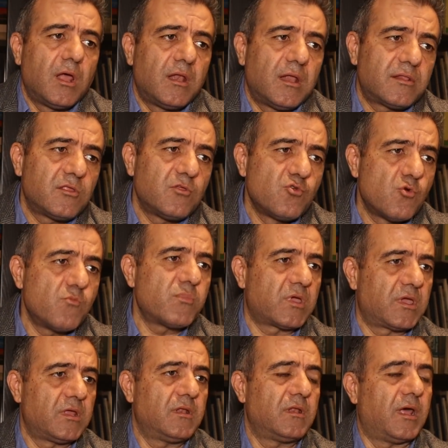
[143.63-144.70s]
التي
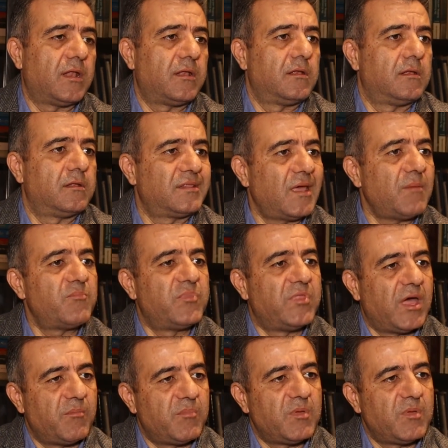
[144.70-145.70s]
يمكن أن تبدأ